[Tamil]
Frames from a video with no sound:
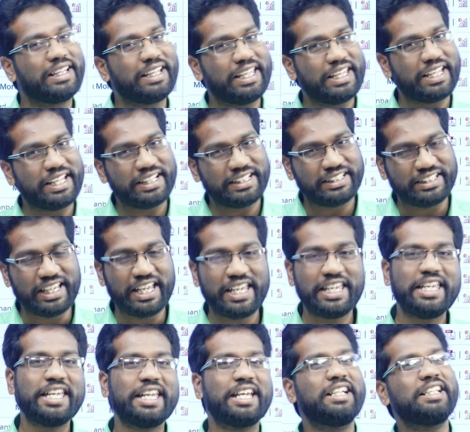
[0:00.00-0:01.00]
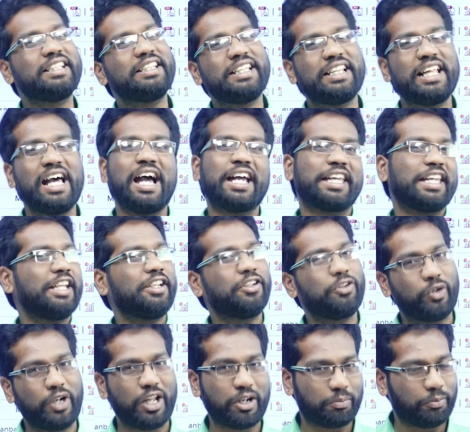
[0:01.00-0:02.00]
நீங்கள் ஜெய் e எழுதி தான்
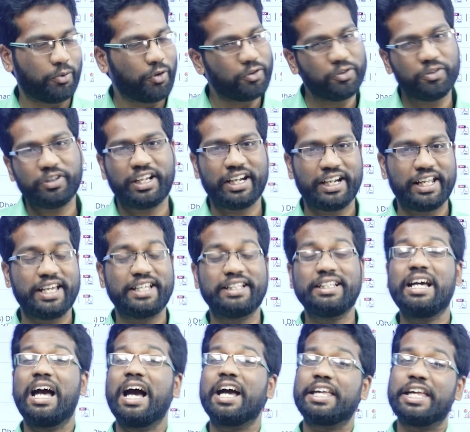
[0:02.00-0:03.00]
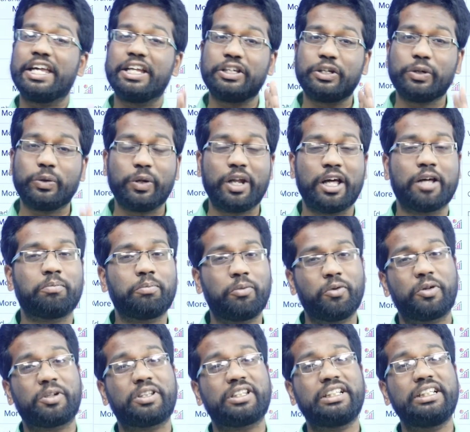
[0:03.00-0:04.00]
ஐஐடிக்குள்ளார் e போகணுன்னு கிடையாது ஐஐடிக்குள்ளார் e
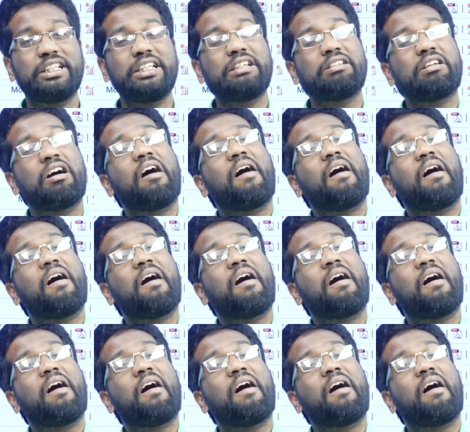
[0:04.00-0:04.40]
போகிறதுக்கு